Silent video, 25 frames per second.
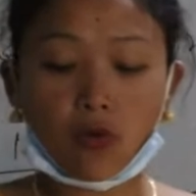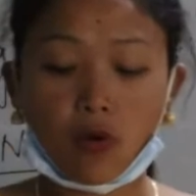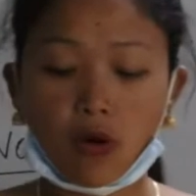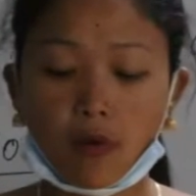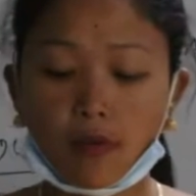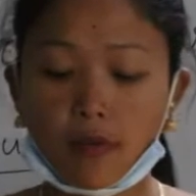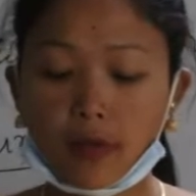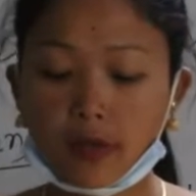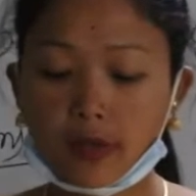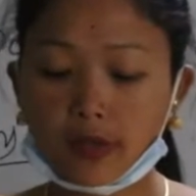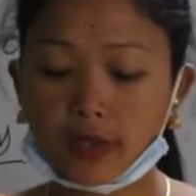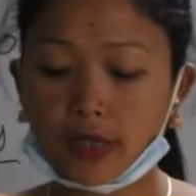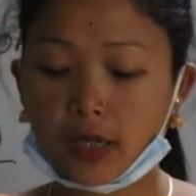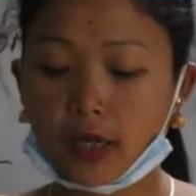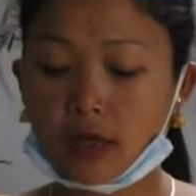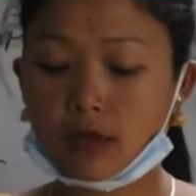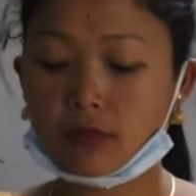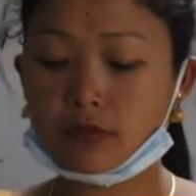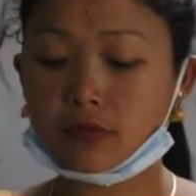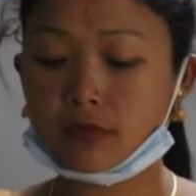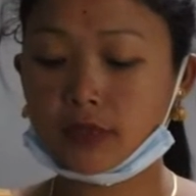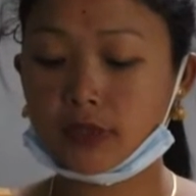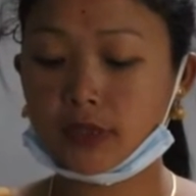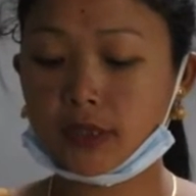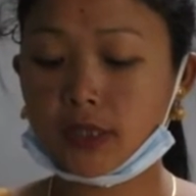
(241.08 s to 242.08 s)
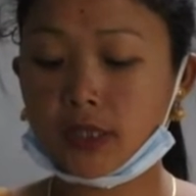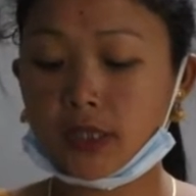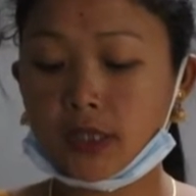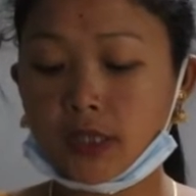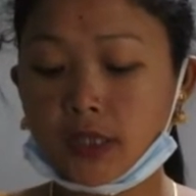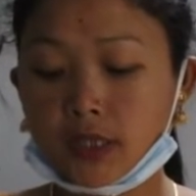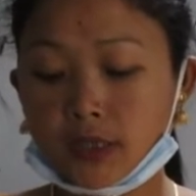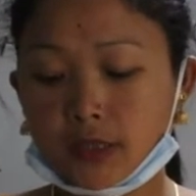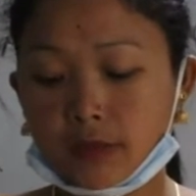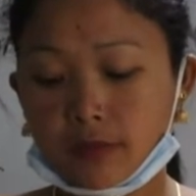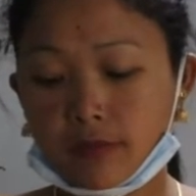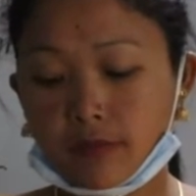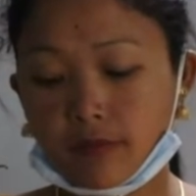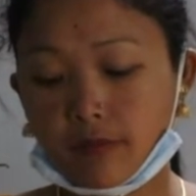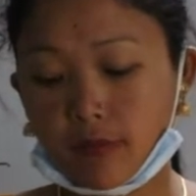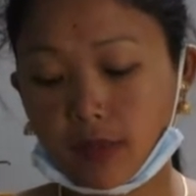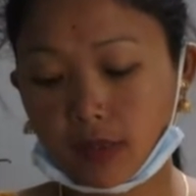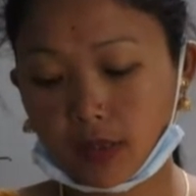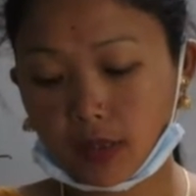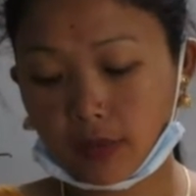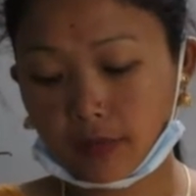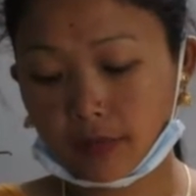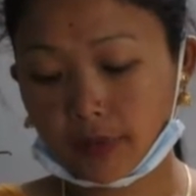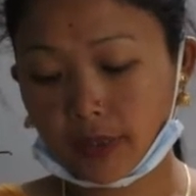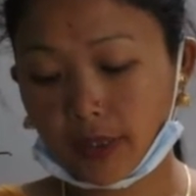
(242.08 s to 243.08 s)
कॉमन नाउन्स
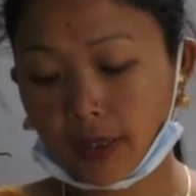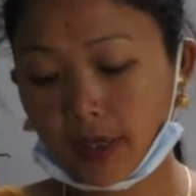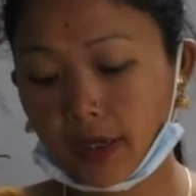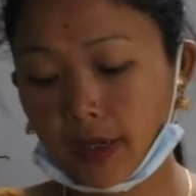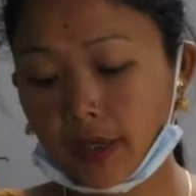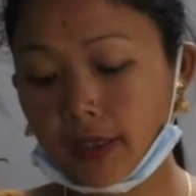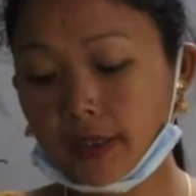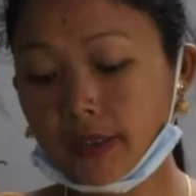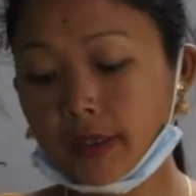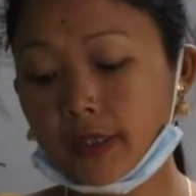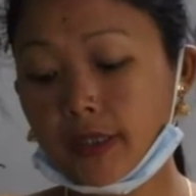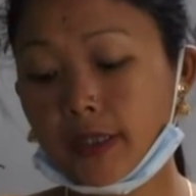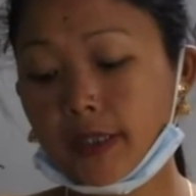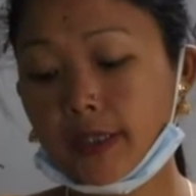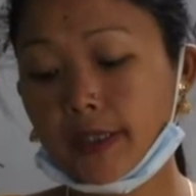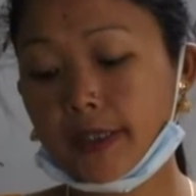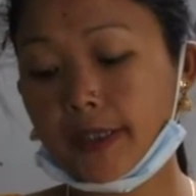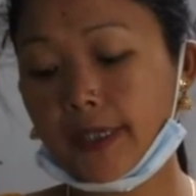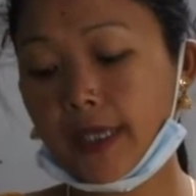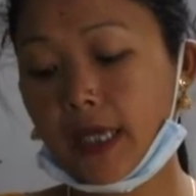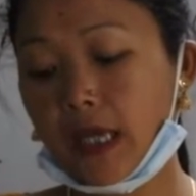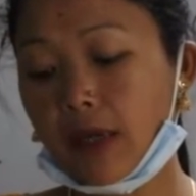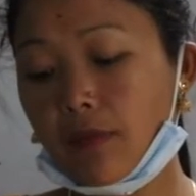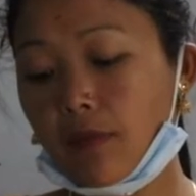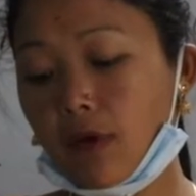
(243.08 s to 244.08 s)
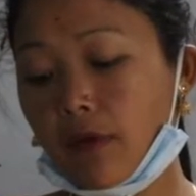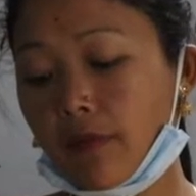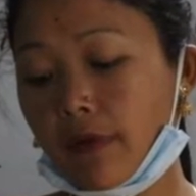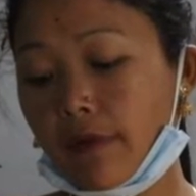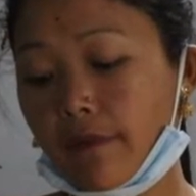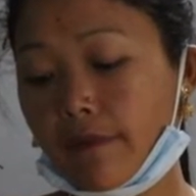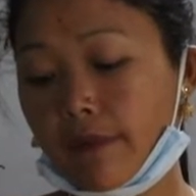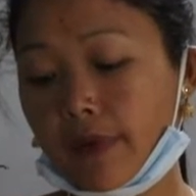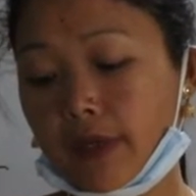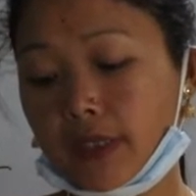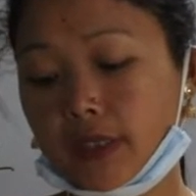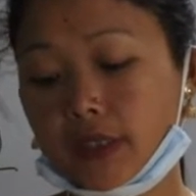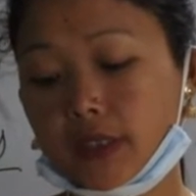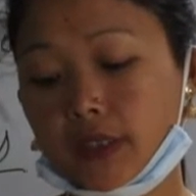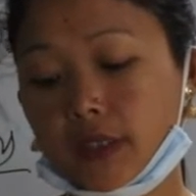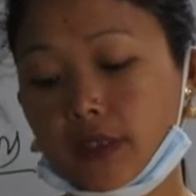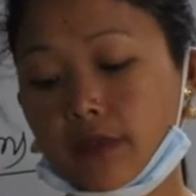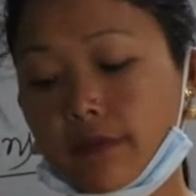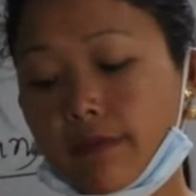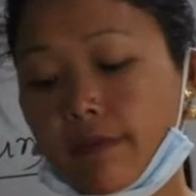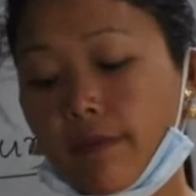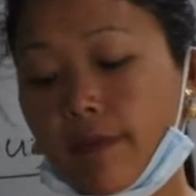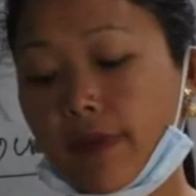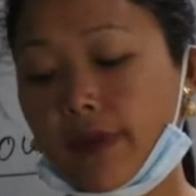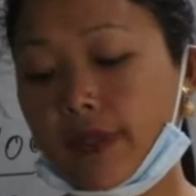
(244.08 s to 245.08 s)
मतलब क्या है यार नेम ऑफ ए
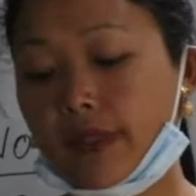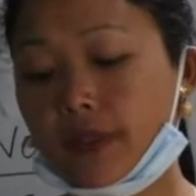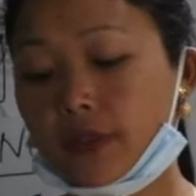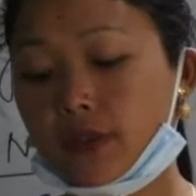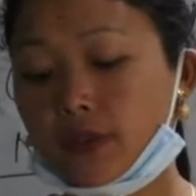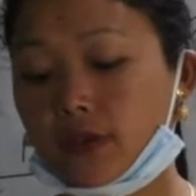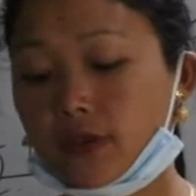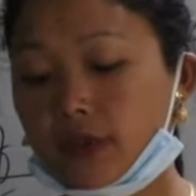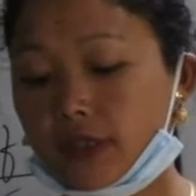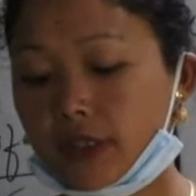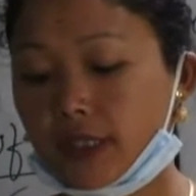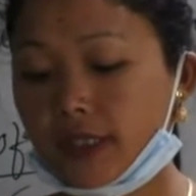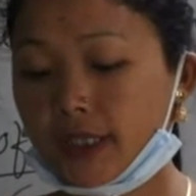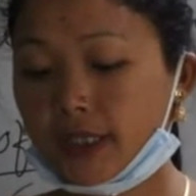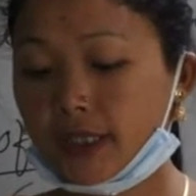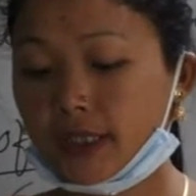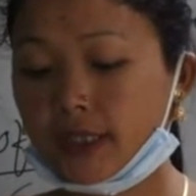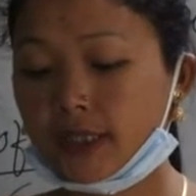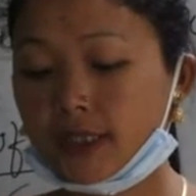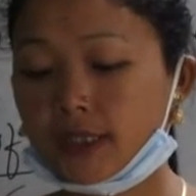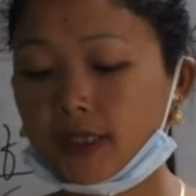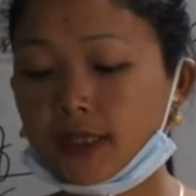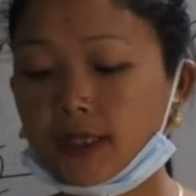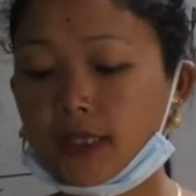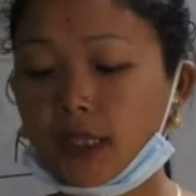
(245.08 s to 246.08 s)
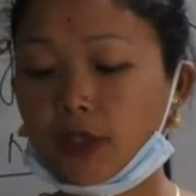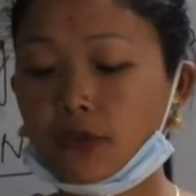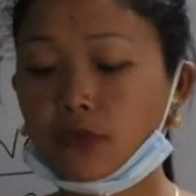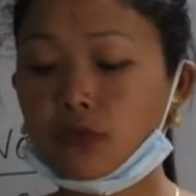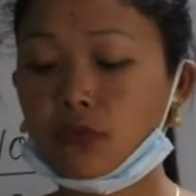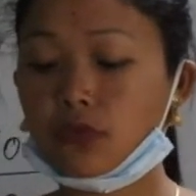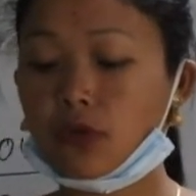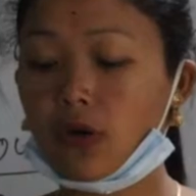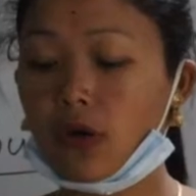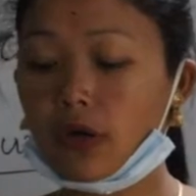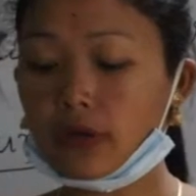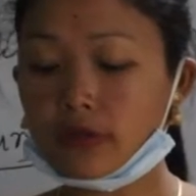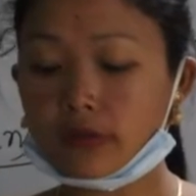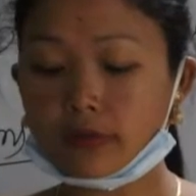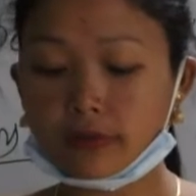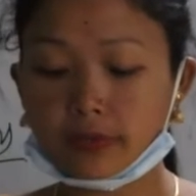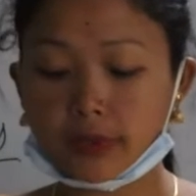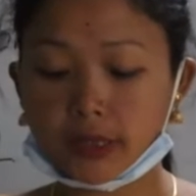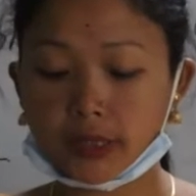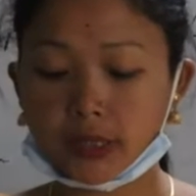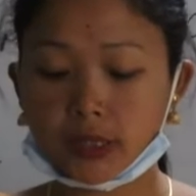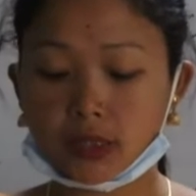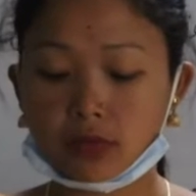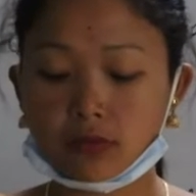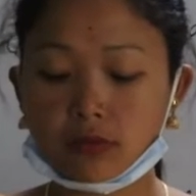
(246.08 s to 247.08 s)
पर्सन प्लेस और थिंग्स दैट डू नॉट
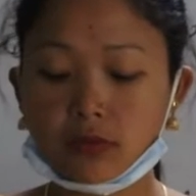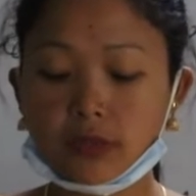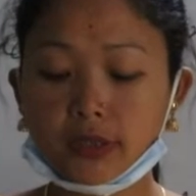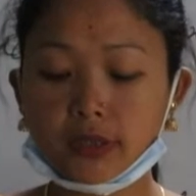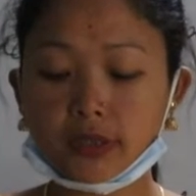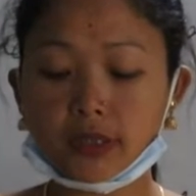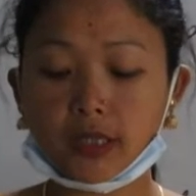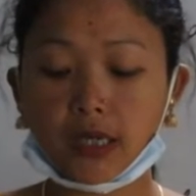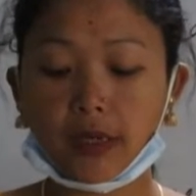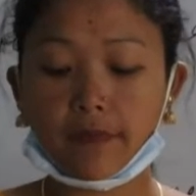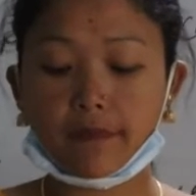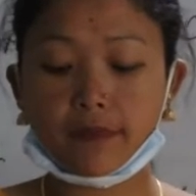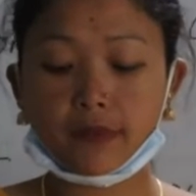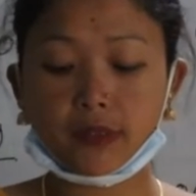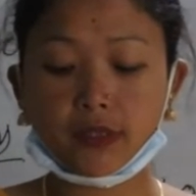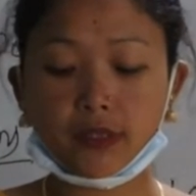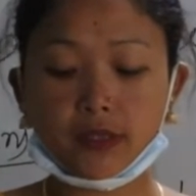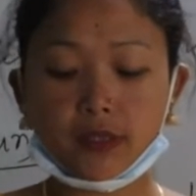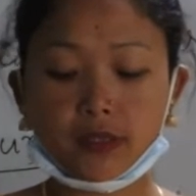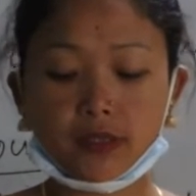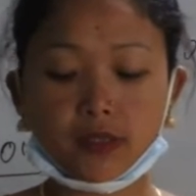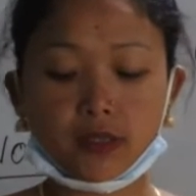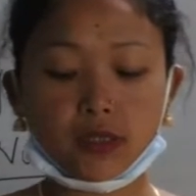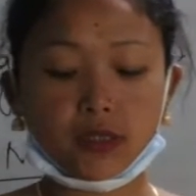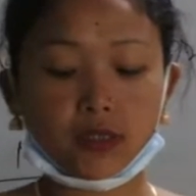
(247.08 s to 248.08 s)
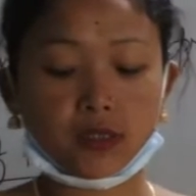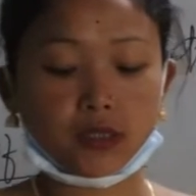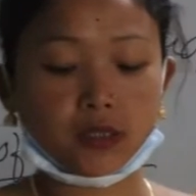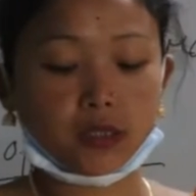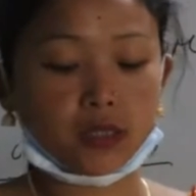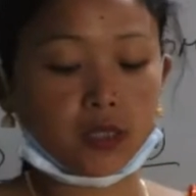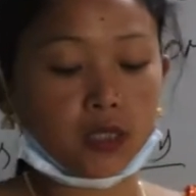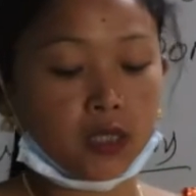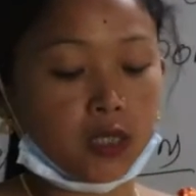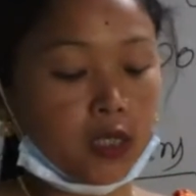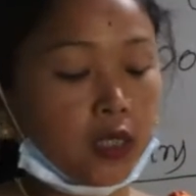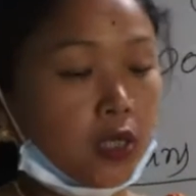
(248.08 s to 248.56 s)
बिगिन विथ कैपिटल लेटर्स